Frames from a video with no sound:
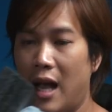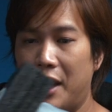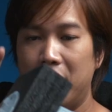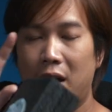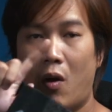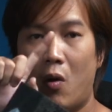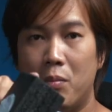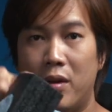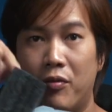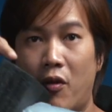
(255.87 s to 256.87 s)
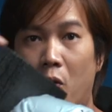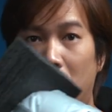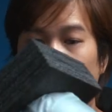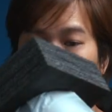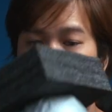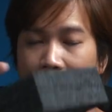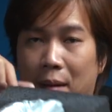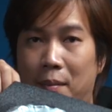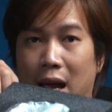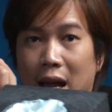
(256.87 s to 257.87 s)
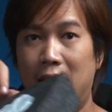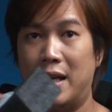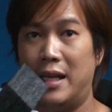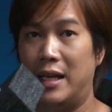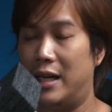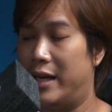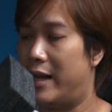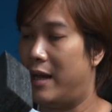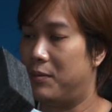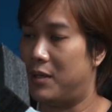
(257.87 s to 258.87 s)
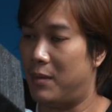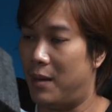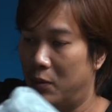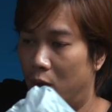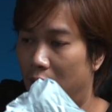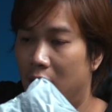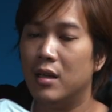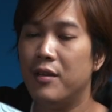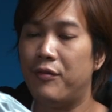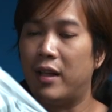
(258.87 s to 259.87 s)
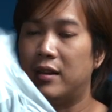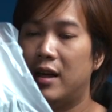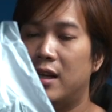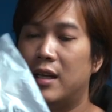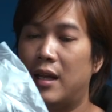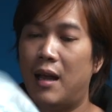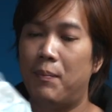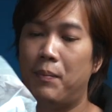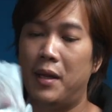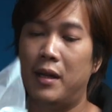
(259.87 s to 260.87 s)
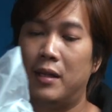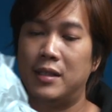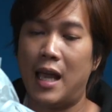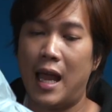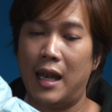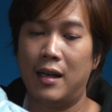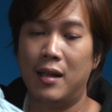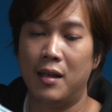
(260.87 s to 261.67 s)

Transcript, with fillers: อันนี้เขามีโฟมกันกระแทกมาให้อย่างดีเลยนะครับสำหรับตัวรีเฟล็กเตอร์นะครับเป็นจาน